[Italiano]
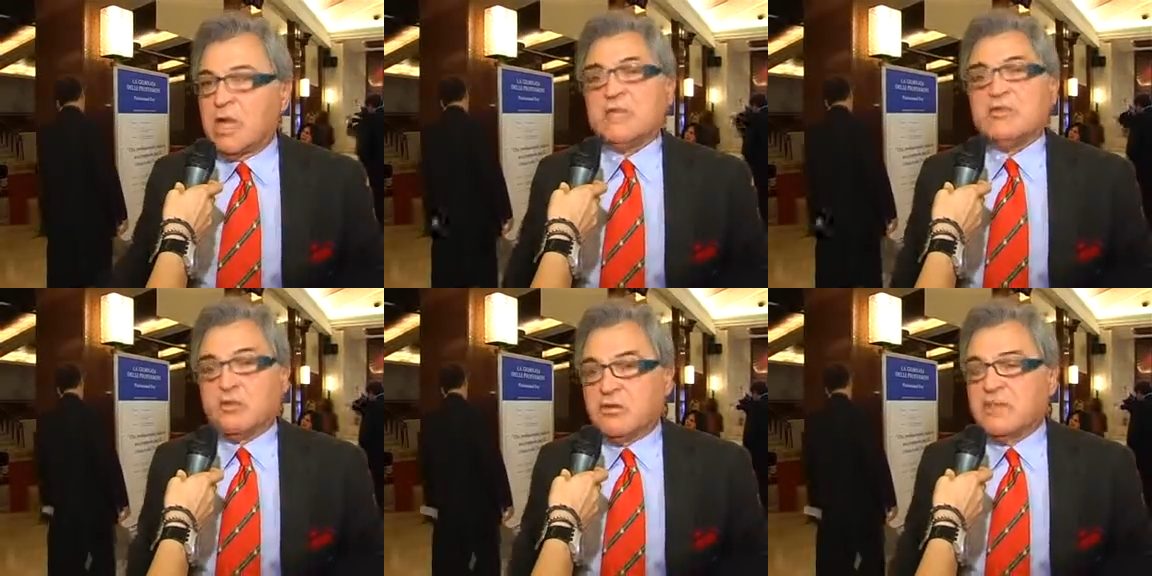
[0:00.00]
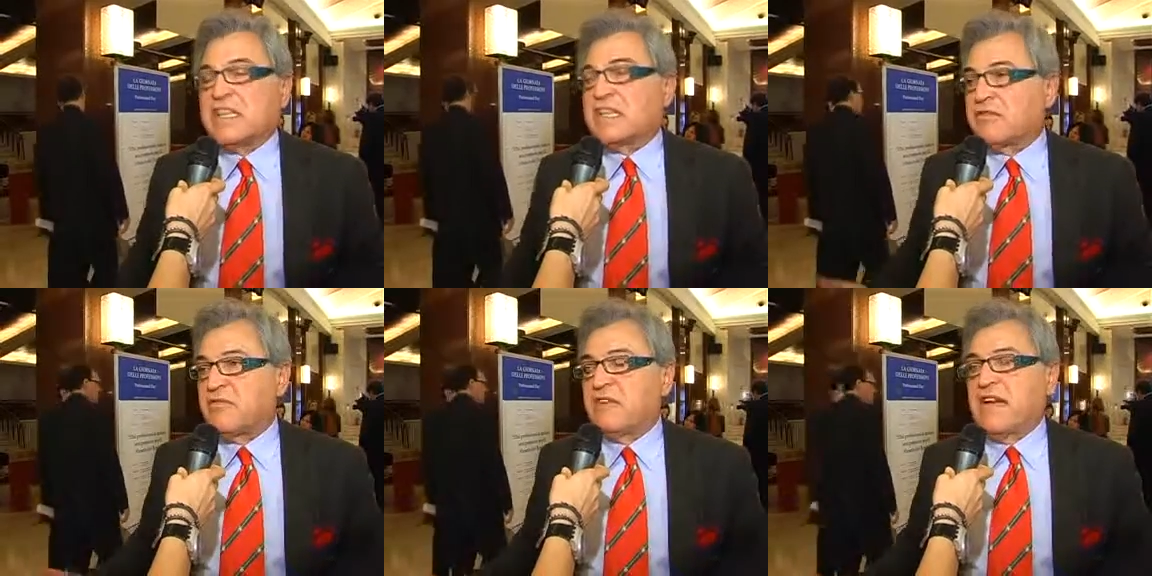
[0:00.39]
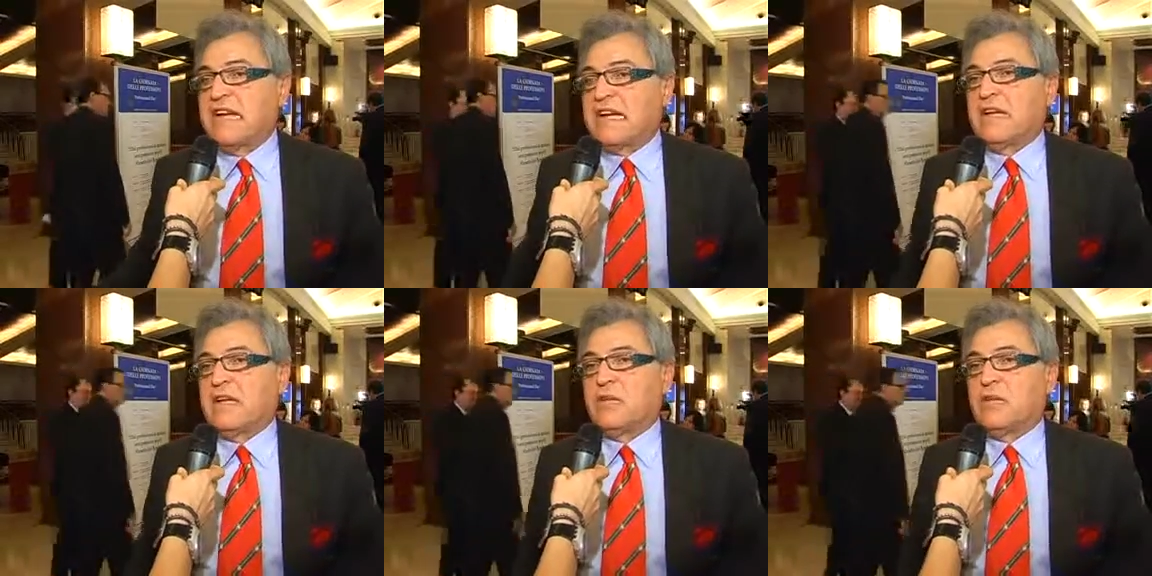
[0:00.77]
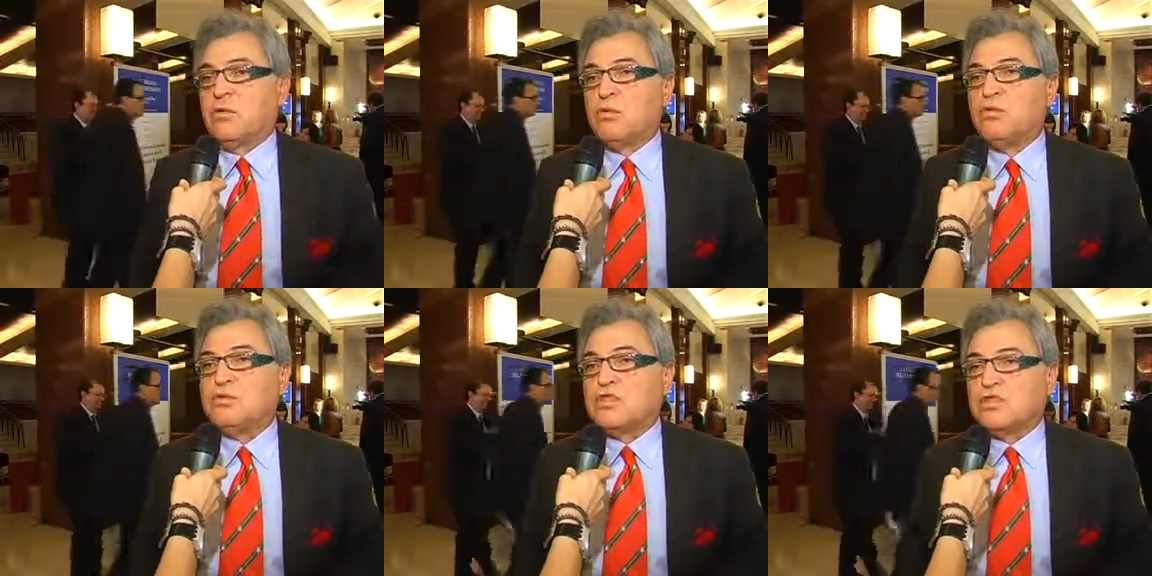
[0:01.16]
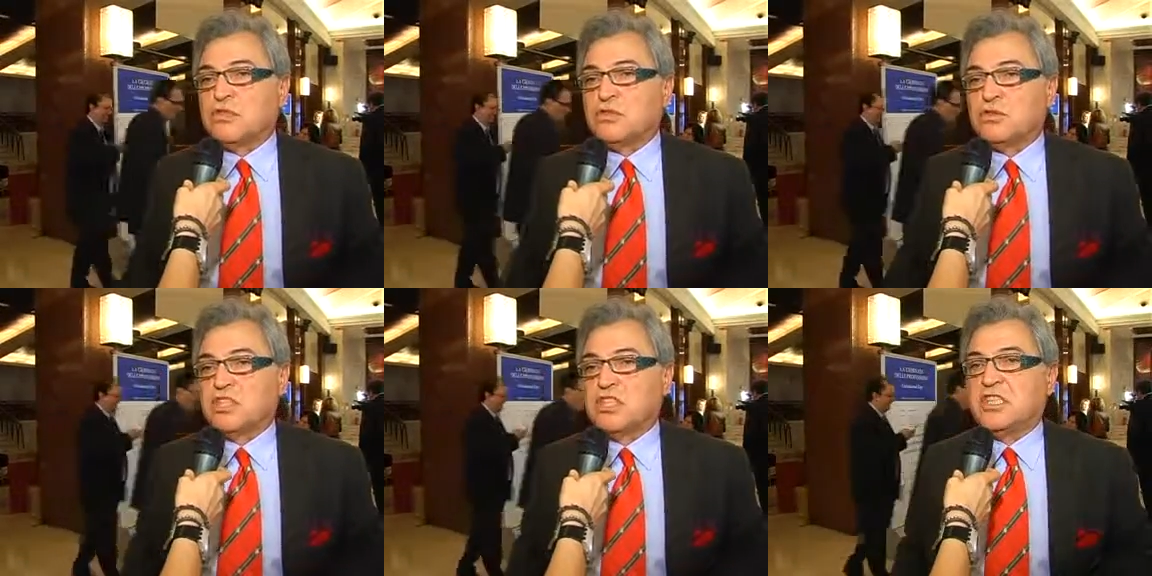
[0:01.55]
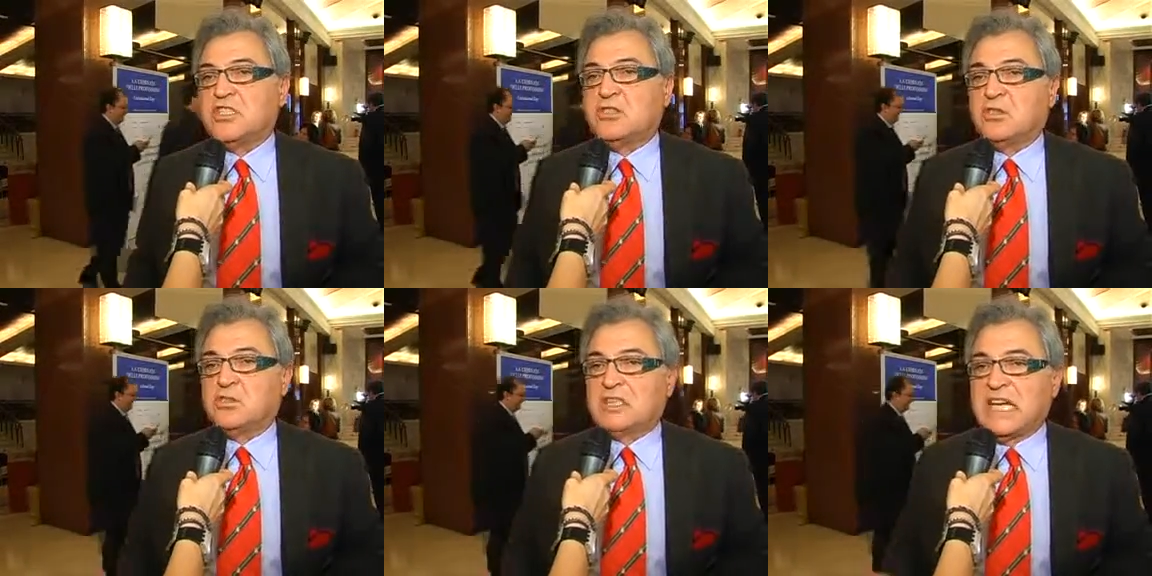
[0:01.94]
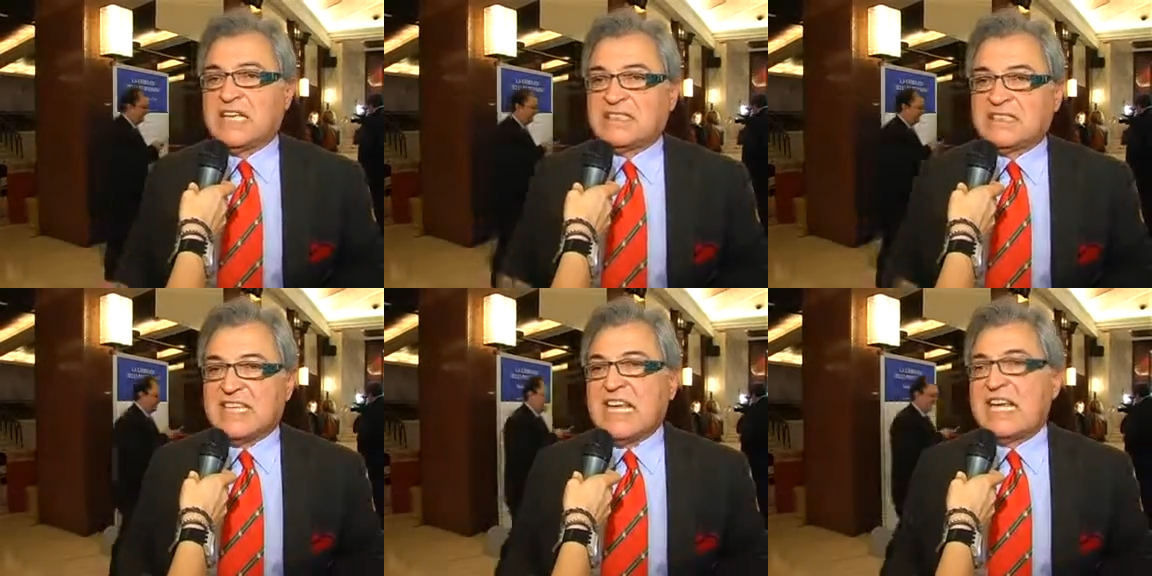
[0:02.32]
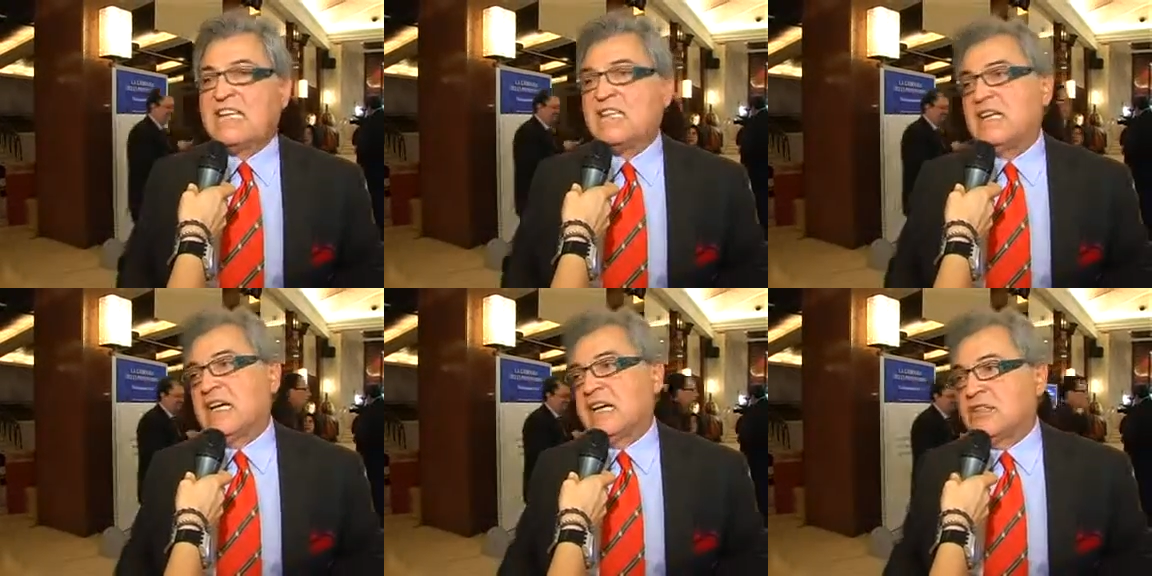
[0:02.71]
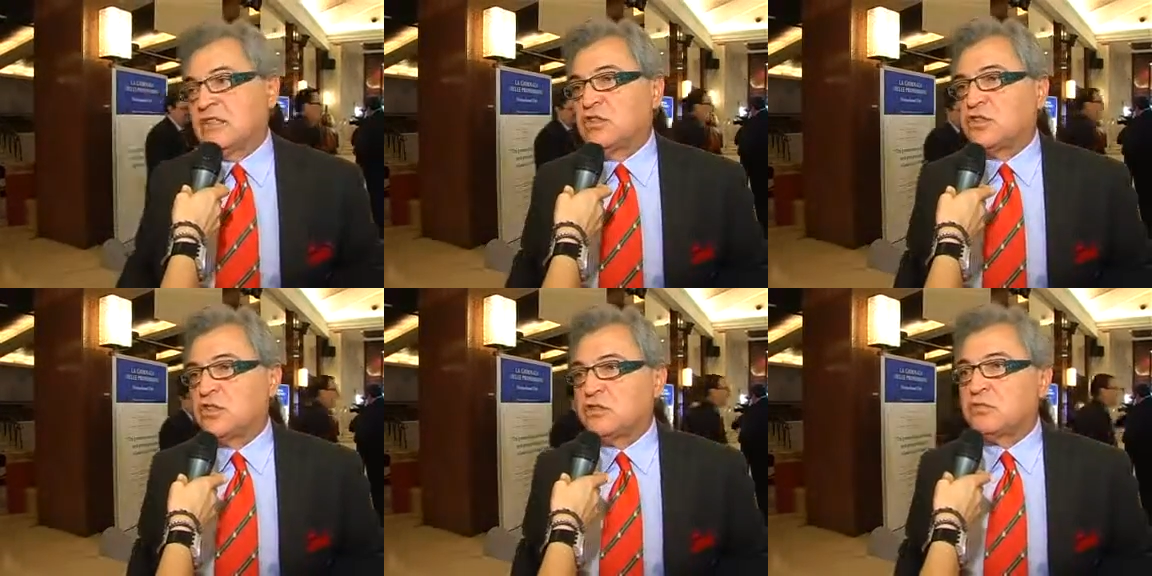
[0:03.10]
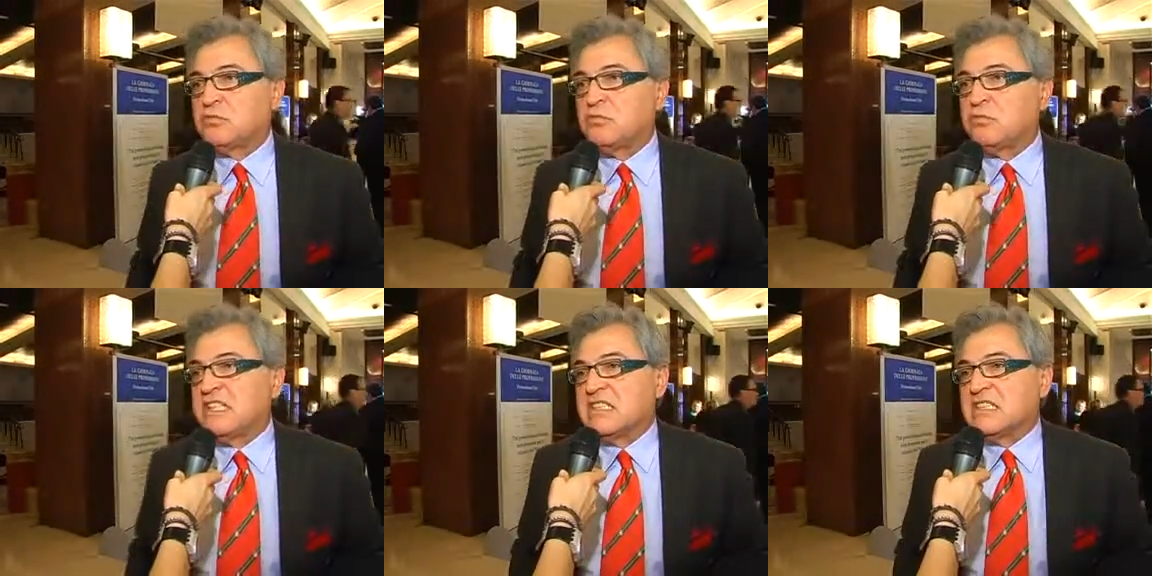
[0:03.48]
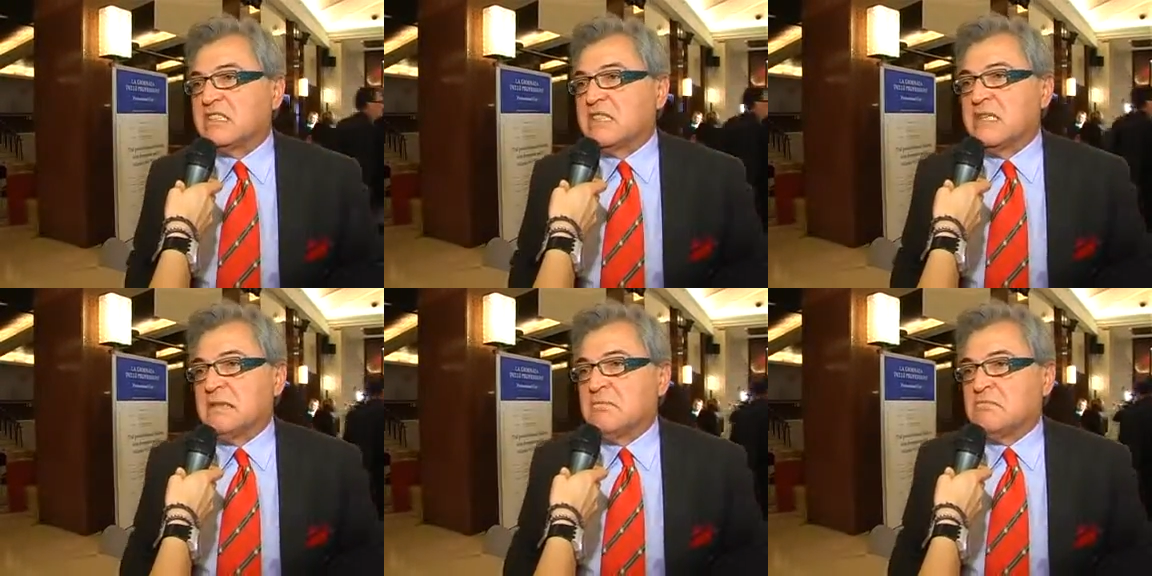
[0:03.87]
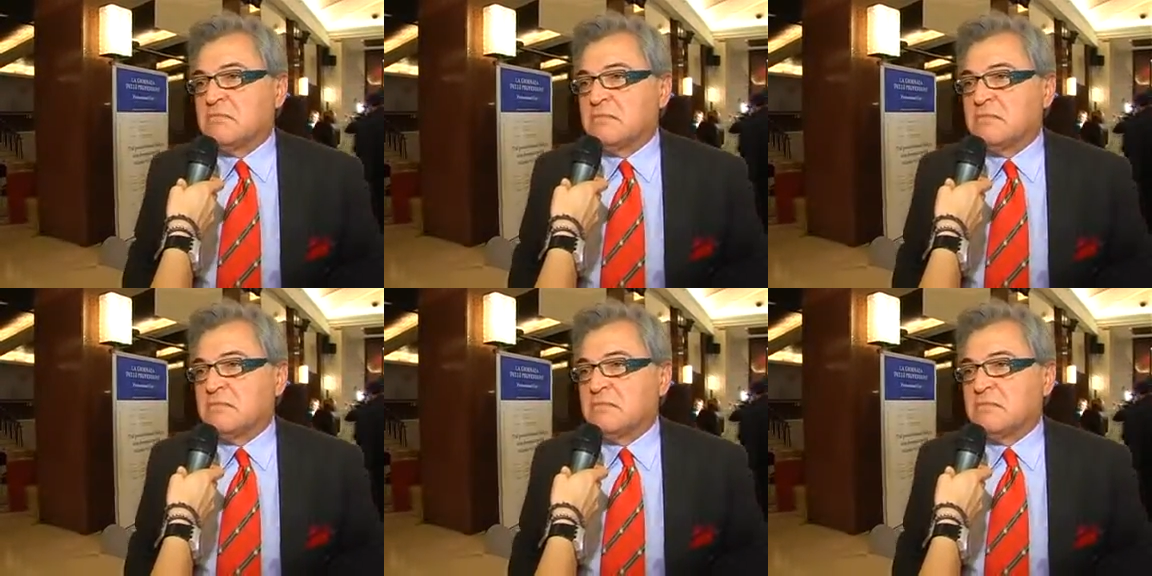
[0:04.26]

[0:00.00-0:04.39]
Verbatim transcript: dover fare un tirocinio da 6 a 18 mesi